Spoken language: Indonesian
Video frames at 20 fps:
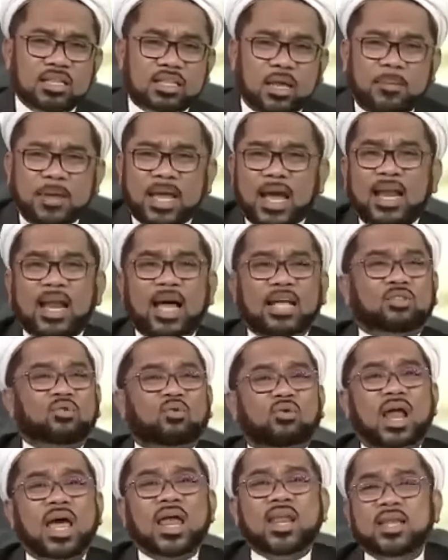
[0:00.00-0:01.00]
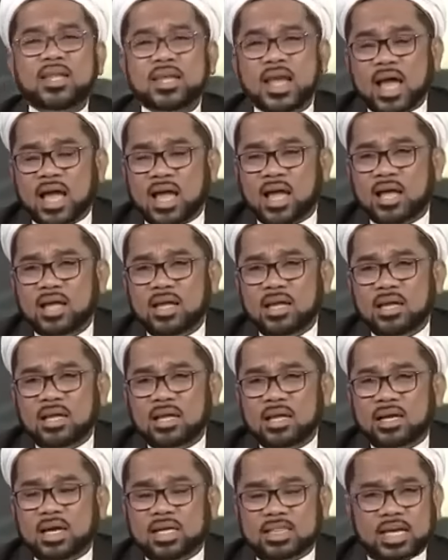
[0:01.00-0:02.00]
tapi ada aturannya
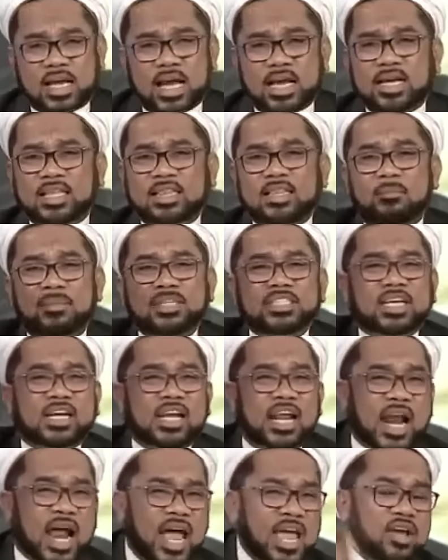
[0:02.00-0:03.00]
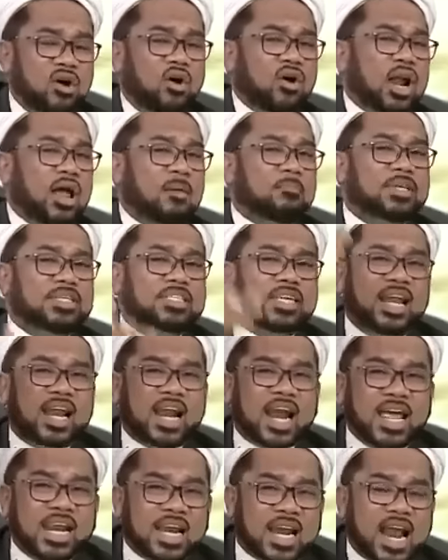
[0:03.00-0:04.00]
Ketika kita mencederai orang,
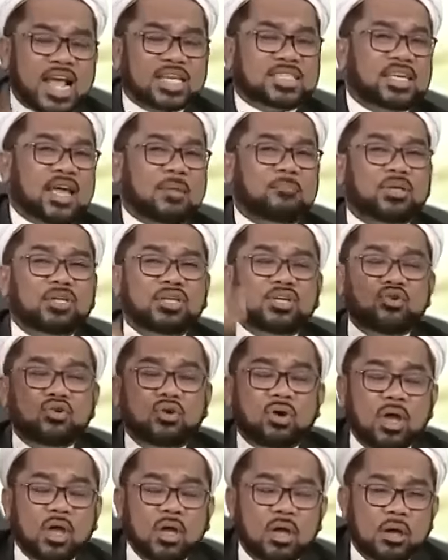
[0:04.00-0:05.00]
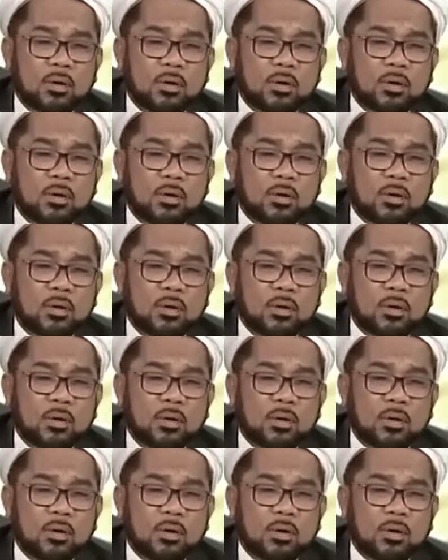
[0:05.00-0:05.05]
mencederai rasa, menyud,